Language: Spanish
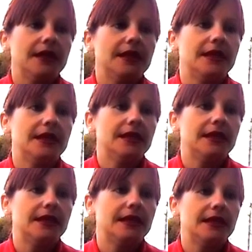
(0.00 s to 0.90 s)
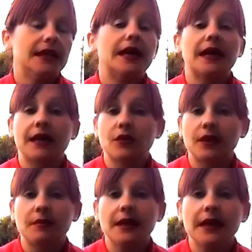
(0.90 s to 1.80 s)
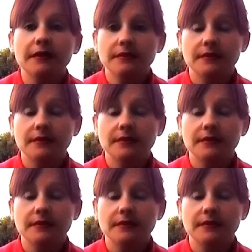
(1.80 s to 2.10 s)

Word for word: Y el aloe vera,